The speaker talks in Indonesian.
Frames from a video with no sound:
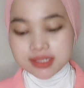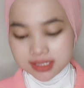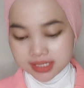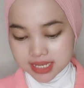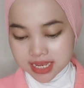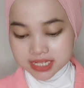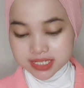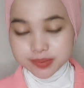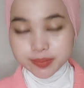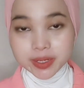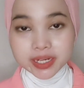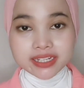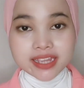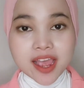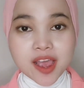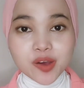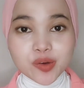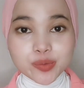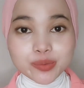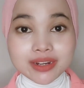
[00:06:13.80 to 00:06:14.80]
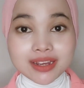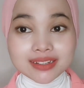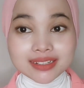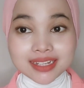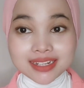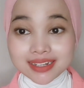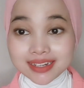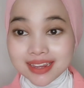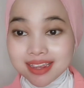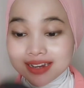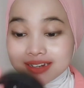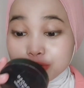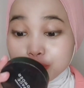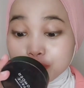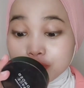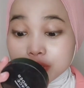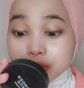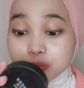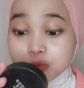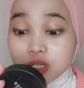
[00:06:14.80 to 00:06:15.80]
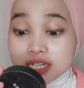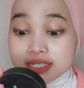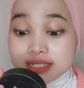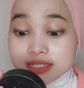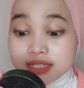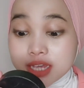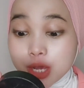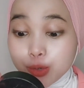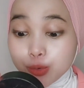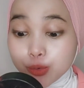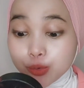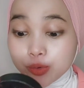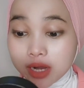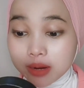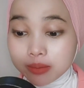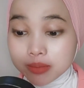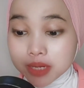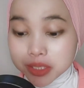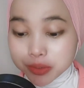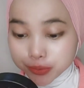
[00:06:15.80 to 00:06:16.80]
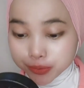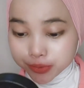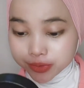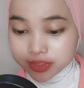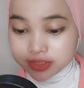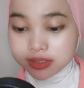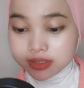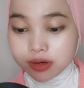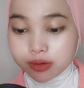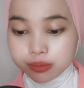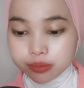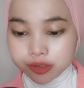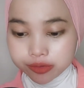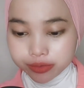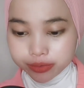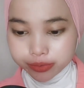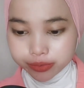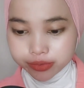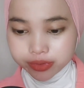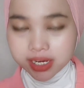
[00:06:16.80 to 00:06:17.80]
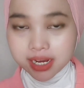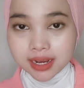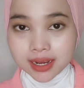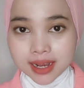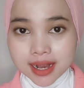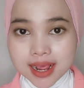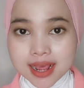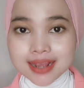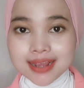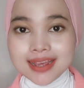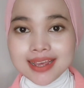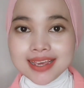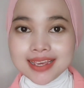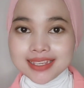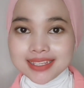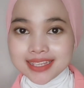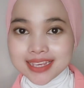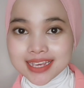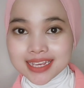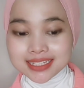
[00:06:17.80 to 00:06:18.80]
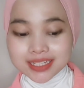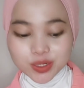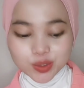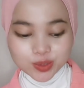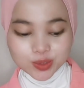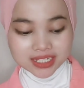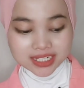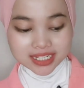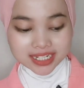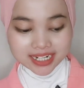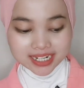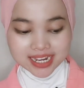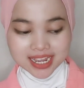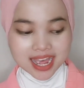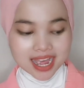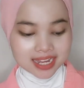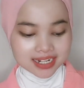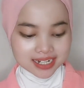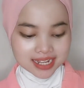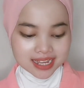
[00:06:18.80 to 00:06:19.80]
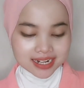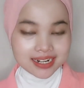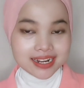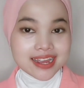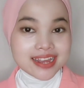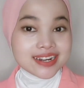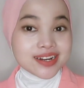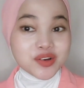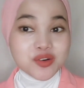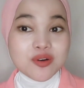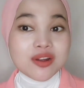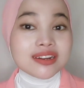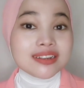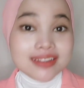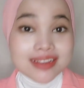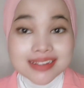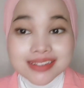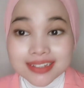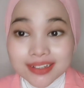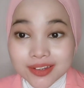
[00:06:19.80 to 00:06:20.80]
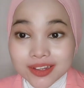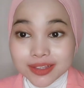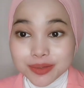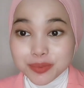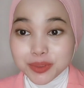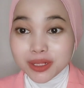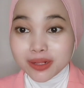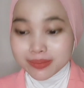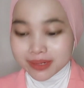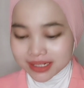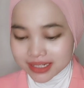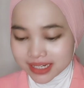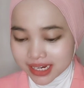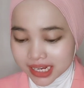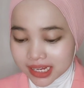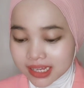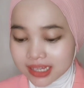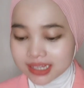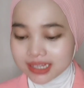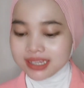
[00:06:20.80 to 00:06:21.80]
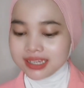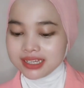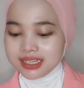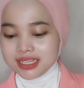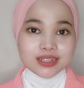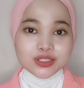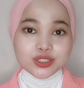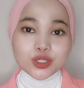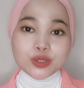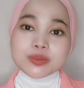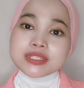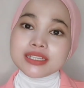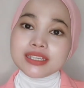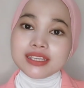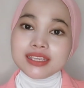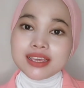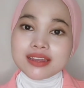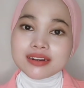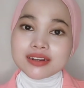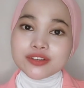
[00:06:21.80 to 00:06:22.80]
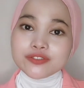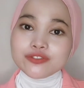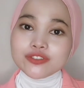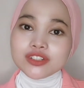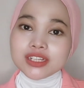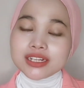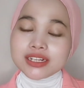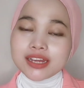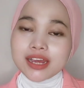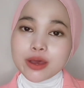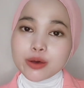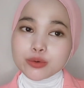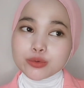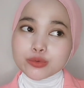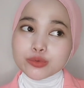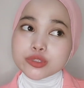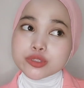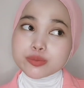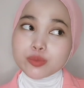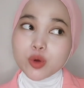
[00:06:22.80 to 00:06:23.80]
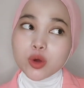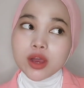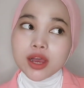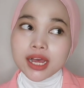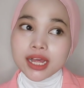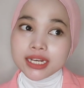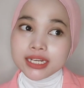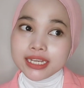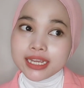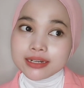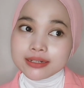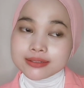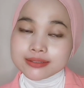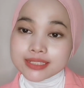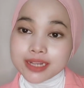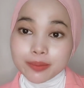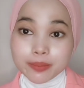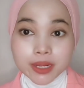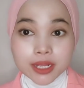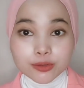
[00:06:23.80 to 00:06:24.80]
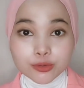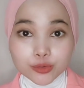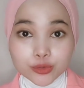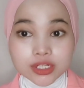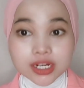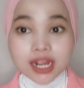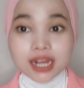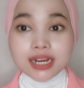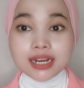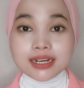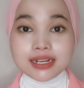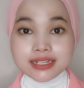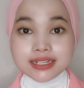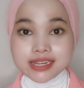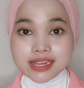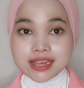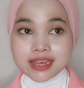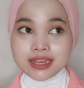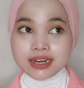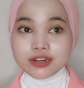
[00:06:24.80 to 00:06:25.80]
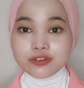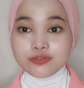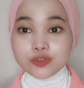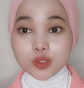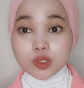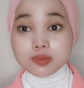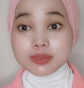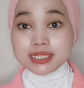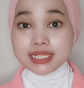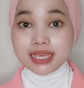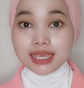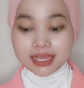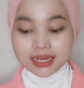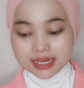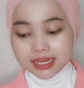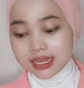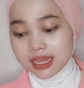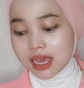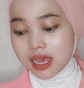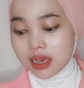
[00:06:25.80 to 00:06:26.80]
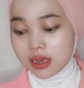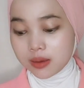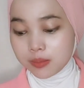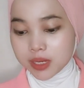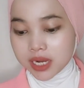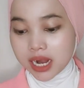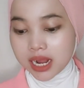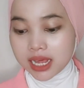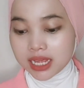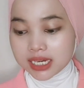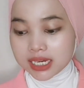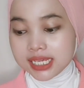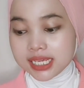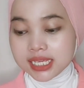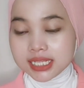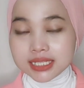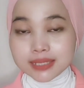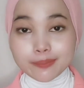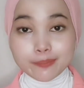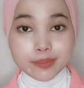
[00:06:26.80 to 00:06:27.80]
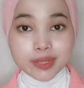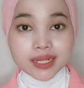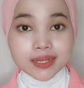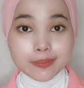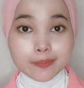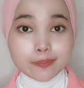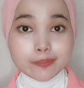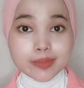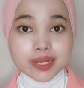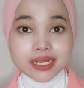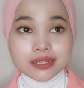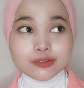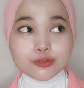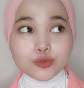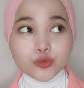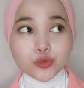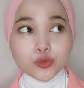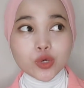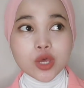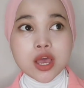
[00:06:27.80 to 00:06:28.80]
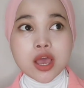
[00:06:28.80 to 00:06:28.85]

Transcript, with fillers: ya seperti yang aku bilang tadi ya ini tuh formulasinya kurang bagus kalau menurutku karena ya tahu sendiri ya ada harga ada kualitas gitu ya teman-teman ya cukup sekian review dari aku semoga kalian terbantu dengan adanya review lipstick ini ya barangkali teman-teman itu